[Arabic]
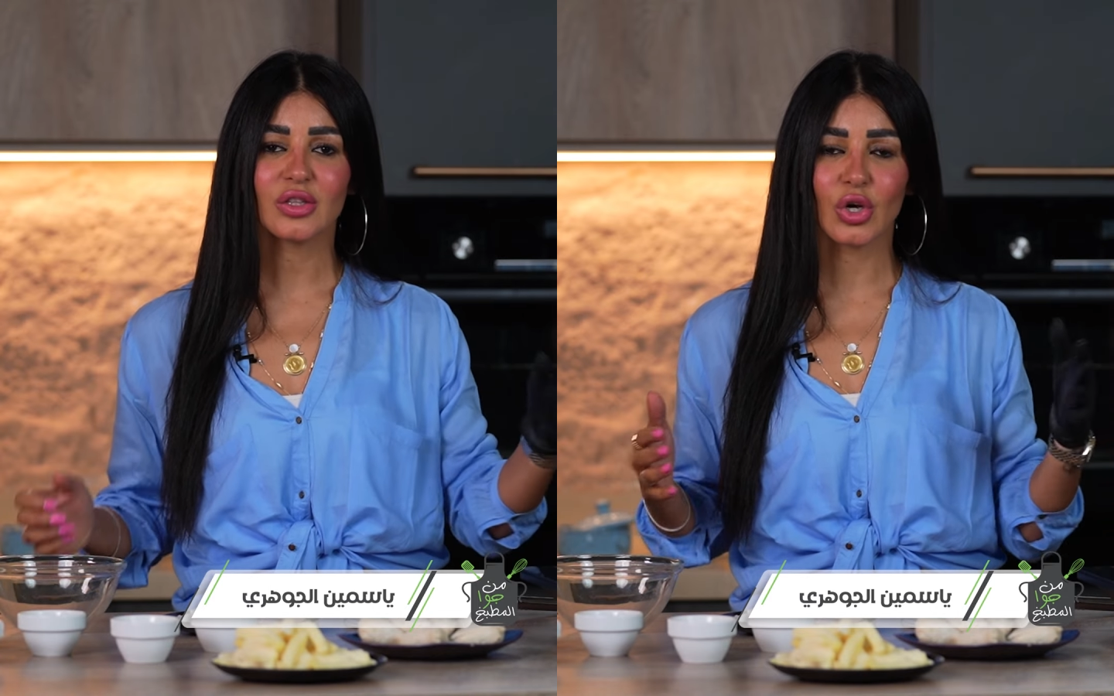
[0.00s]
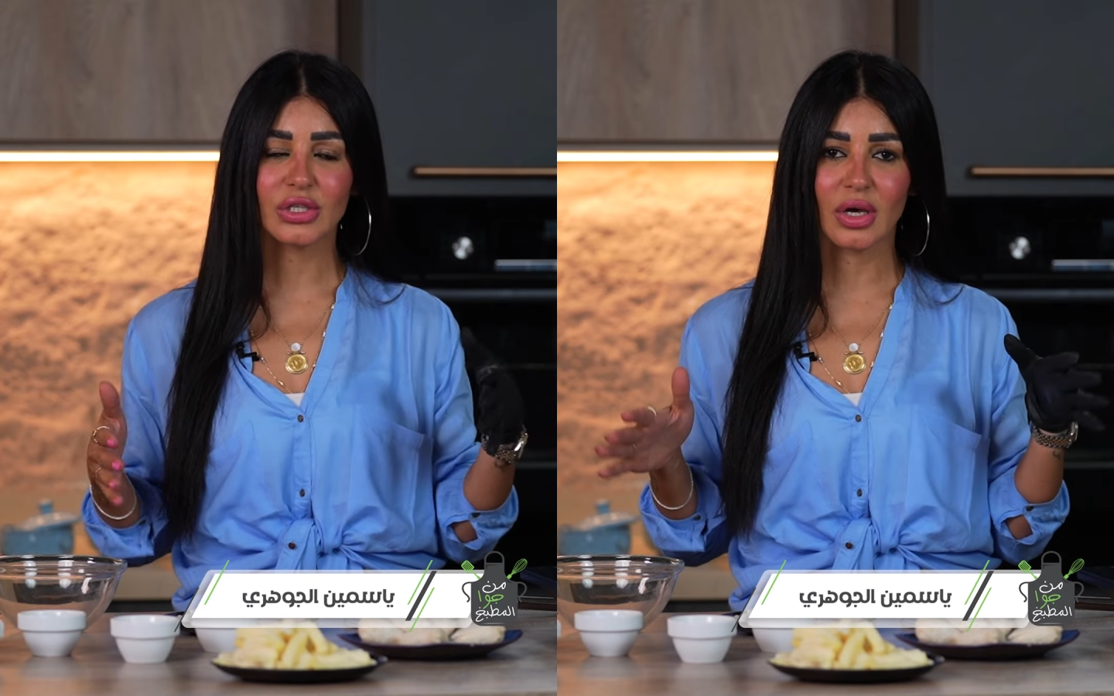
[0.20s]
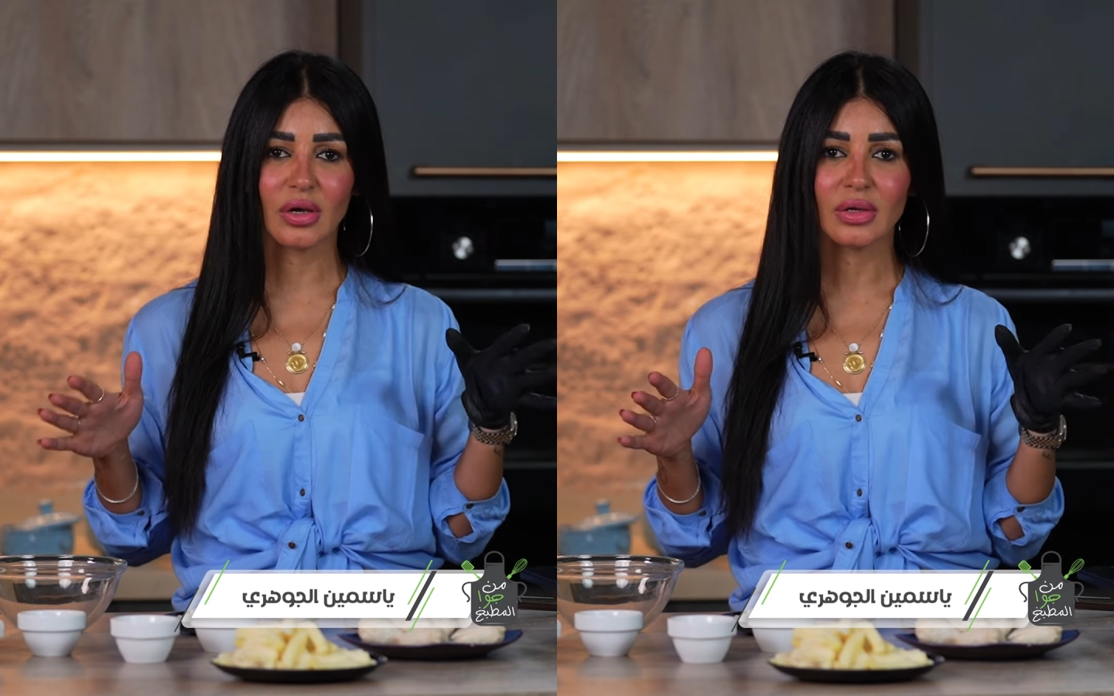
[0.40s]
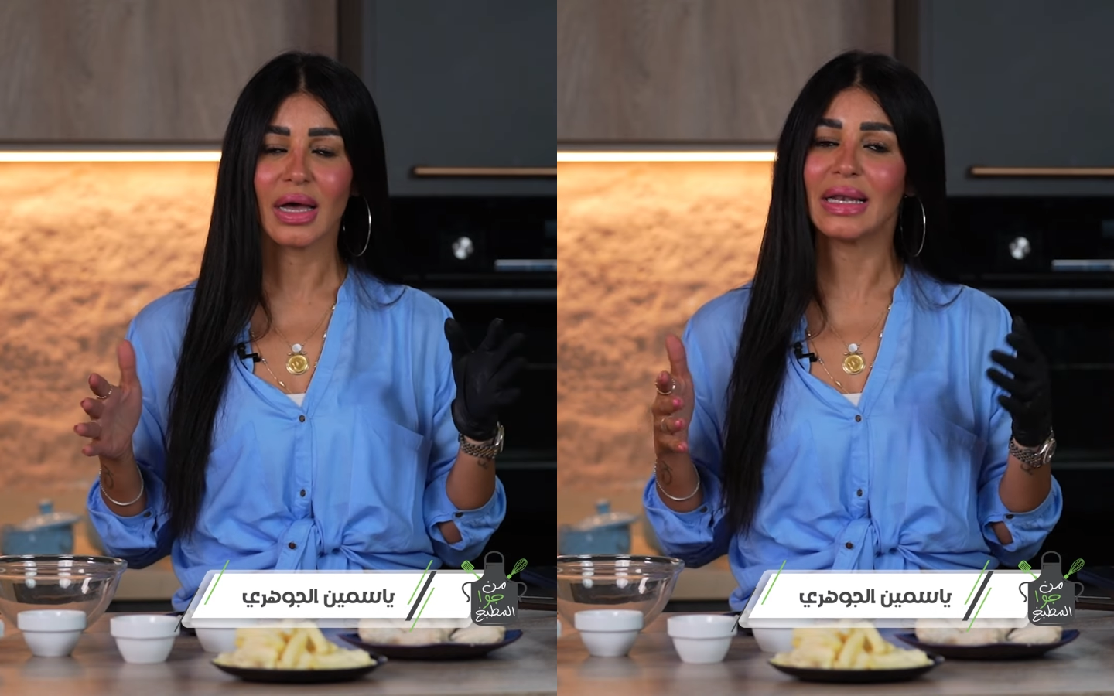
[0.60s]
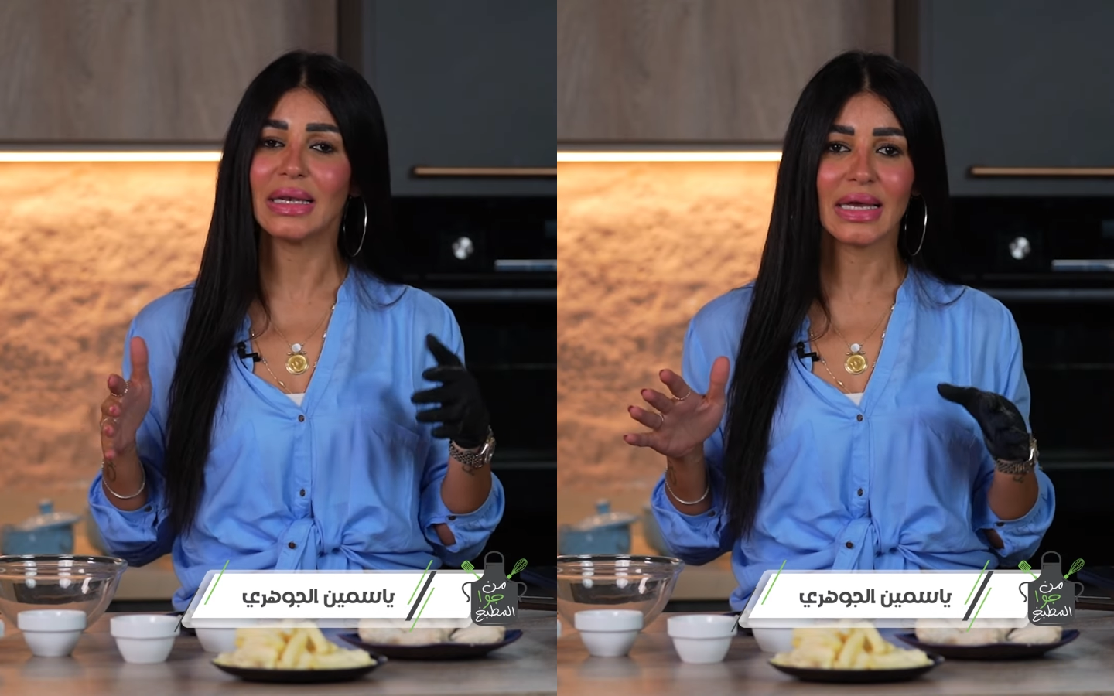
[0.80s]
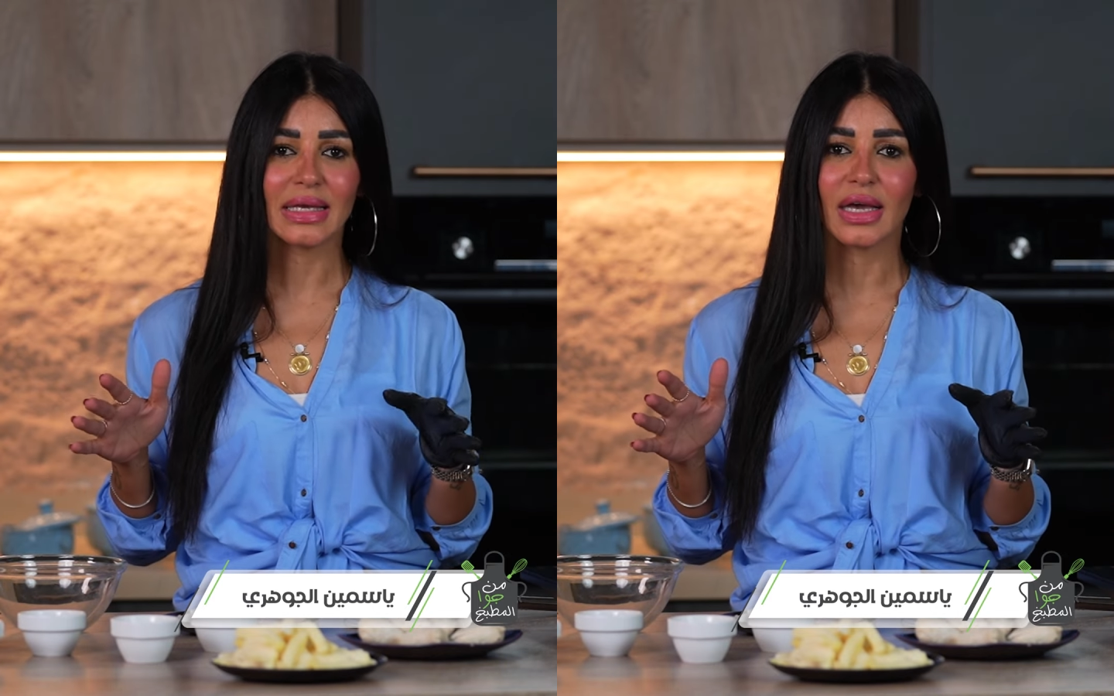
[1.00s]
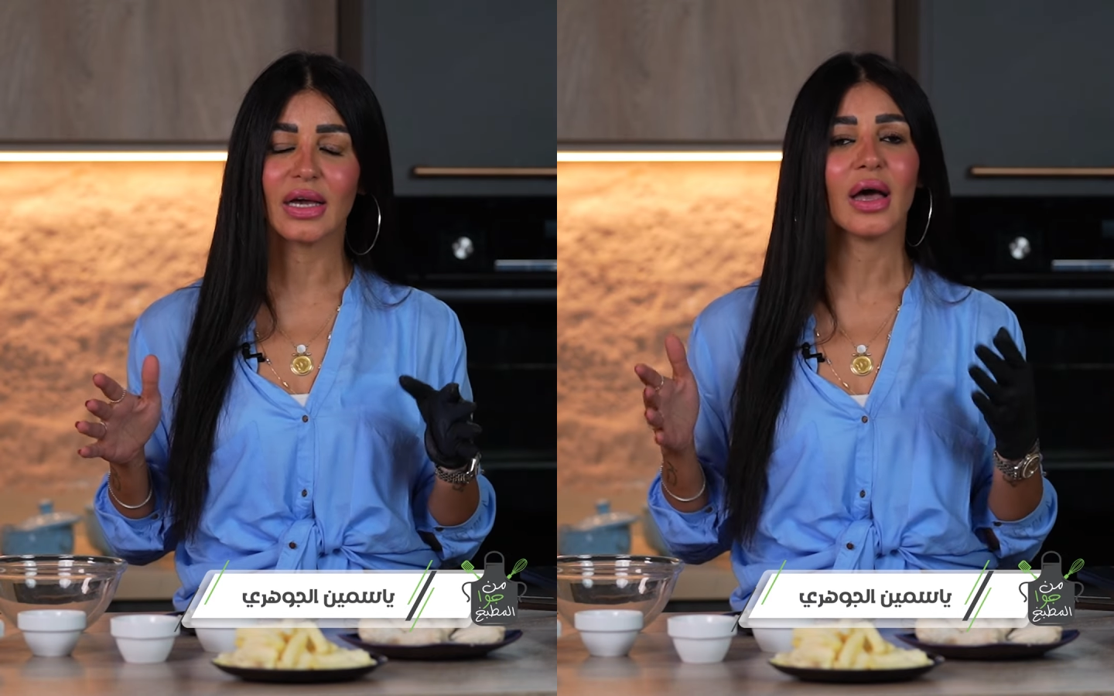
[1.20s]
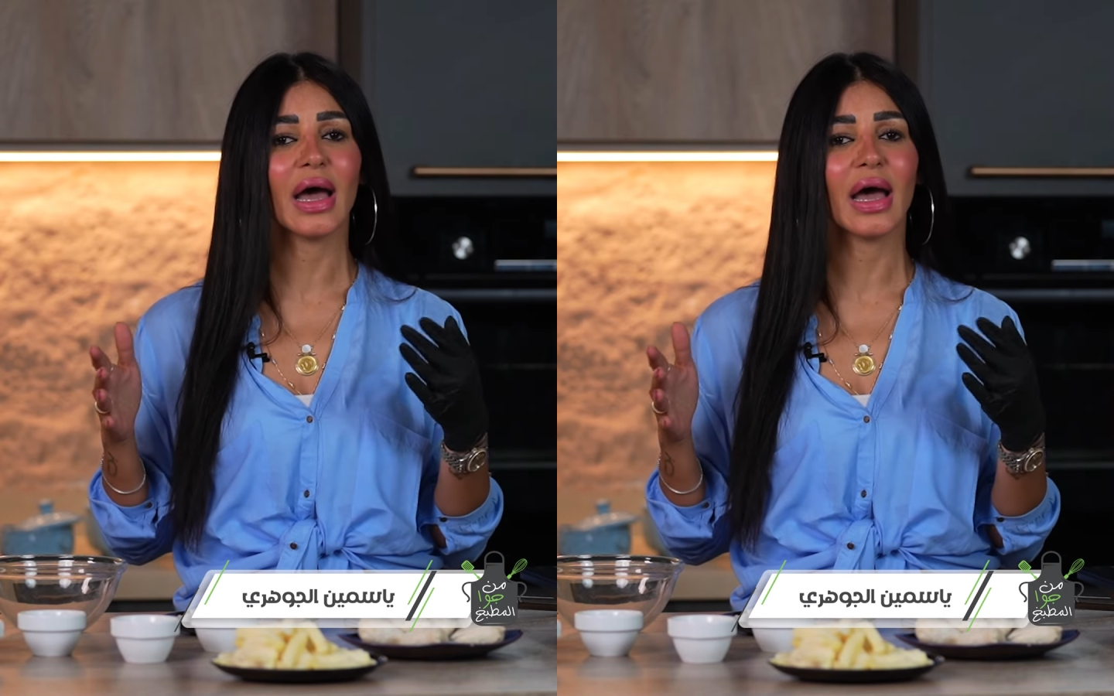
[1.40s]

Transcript: طاسه قلايه